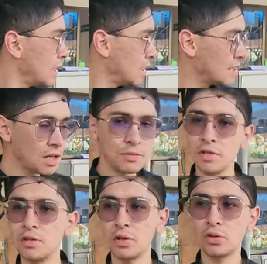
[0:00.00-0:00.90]
Tiene
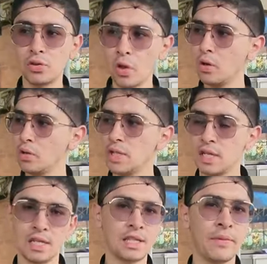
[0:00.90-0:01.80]
servicio todos los
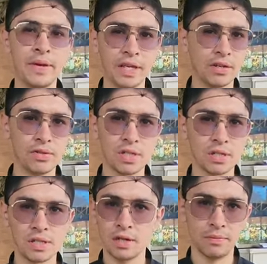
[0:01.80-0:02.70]
días hasta medianoche,
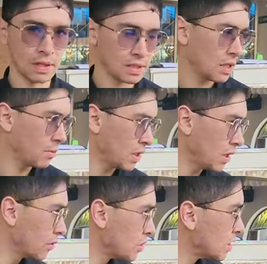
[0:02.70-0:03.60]
siempre.
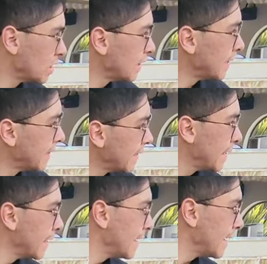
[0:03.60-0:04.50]
Ok.
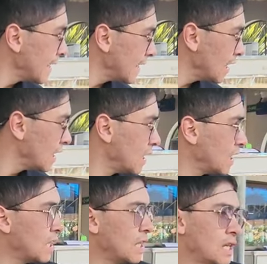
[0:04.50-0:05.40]

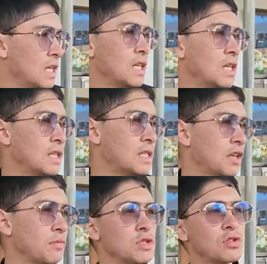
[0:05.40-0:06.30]
Eh,
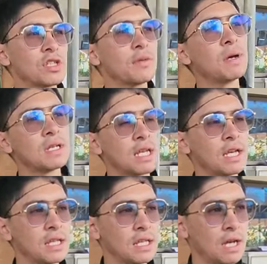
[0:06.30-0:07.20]
servicios de
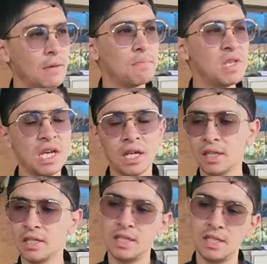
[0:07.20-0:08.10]
pasadía
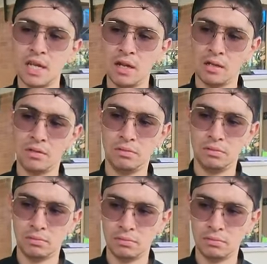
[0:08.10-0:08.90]
viernes y sábado